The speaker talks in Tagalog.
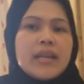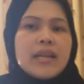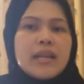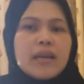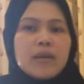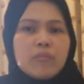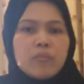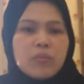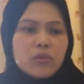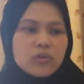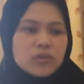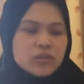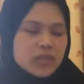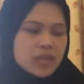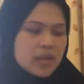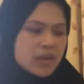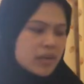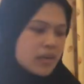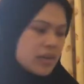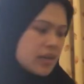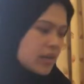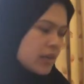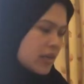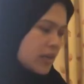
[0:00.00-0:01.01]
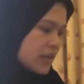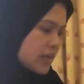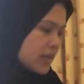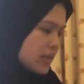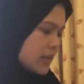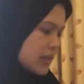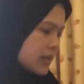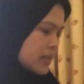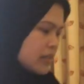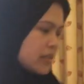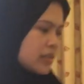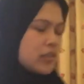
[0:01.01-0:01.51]
lang po, sana
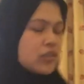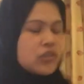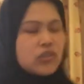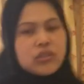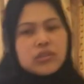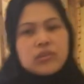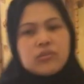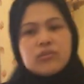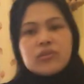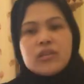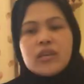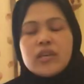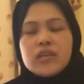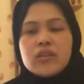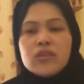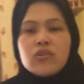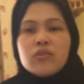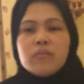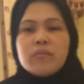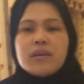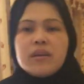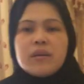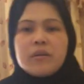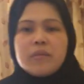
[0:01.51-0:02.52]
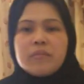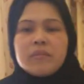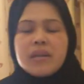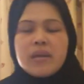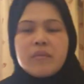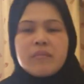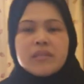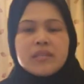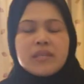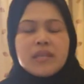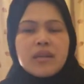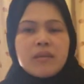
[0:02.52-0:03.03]
ay na-share ko sa inyo. Maraming
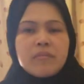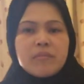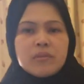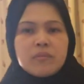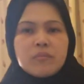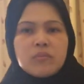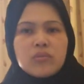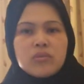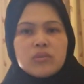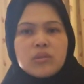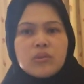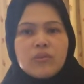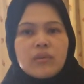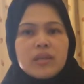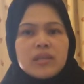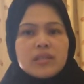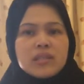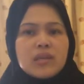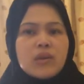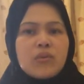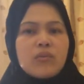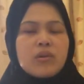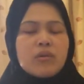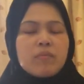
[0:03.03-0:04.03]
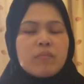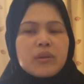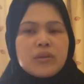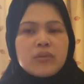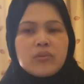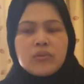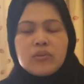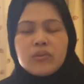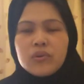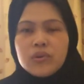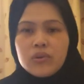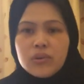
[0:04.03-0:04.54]
maraming salamat po sa walang sawang
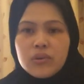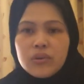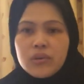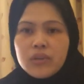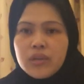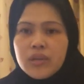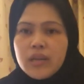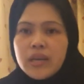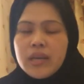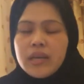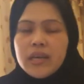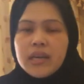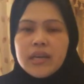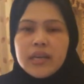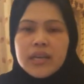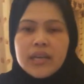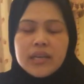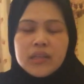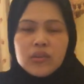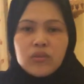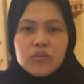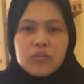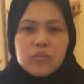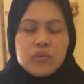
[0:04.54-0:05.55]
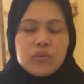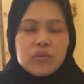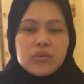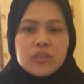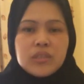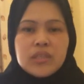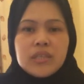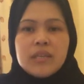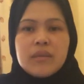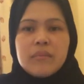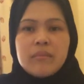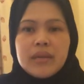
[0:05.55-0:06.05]
panonood. Ito po
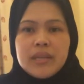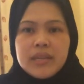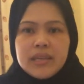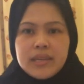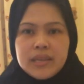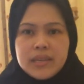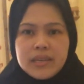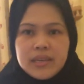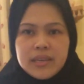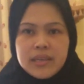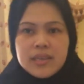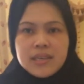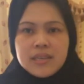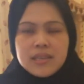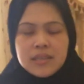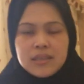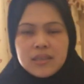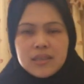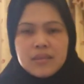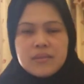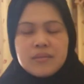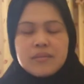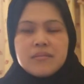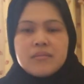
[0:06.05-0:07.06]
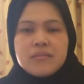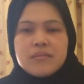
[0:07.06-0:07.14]
si Manay Eds.